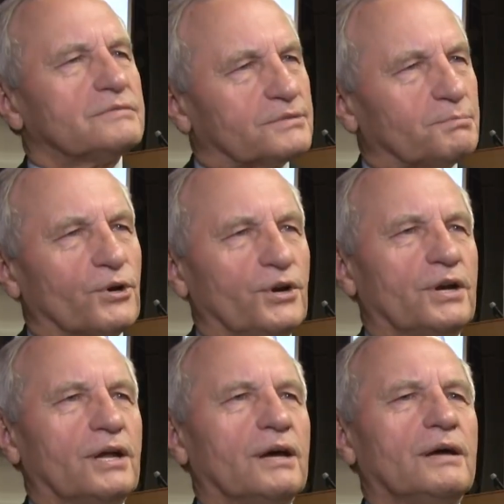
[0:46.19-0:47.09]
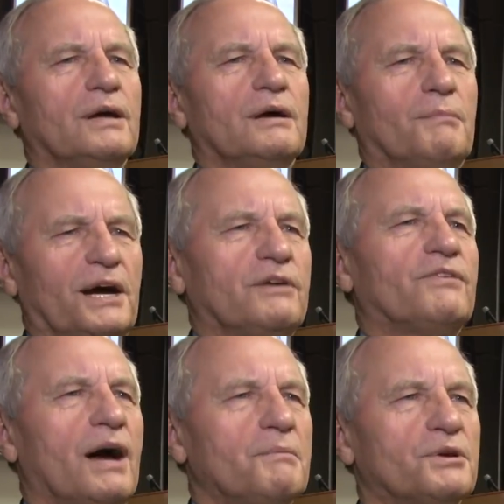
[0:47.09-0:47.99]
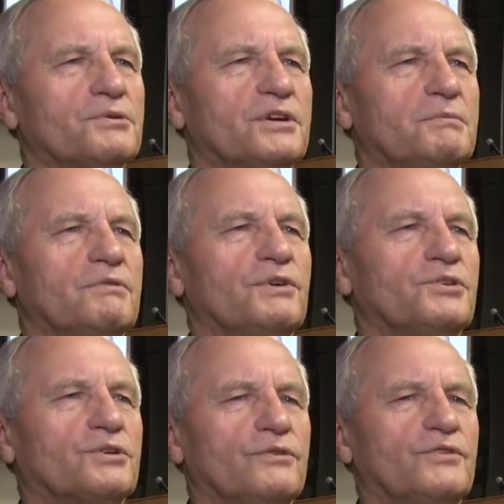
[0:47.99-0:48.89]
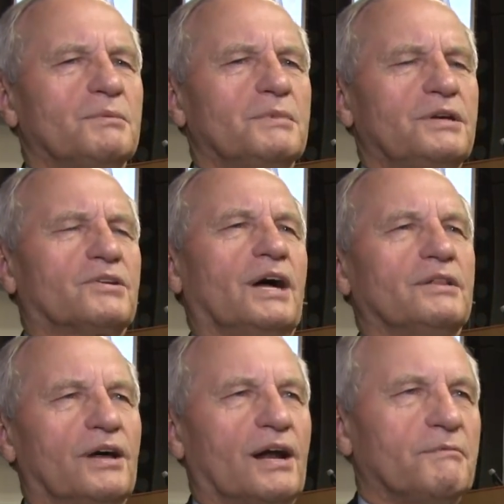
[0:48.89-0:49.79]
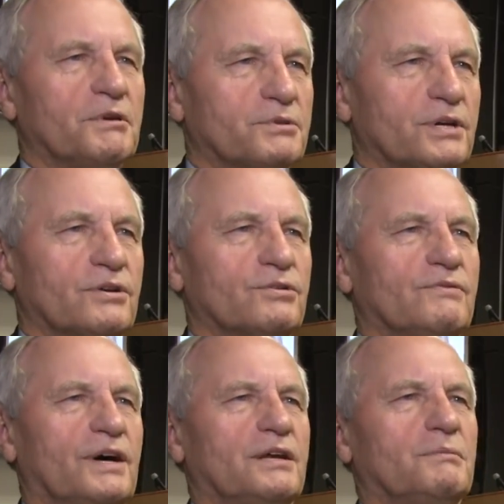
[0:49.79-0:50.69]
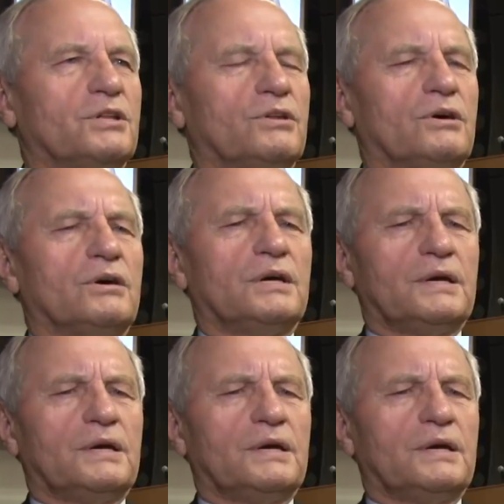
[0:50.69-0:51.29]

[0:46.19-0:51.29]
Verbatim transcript: zbrojne manewrami różnymi wojskowymi, Iskanderami przesuwanymi do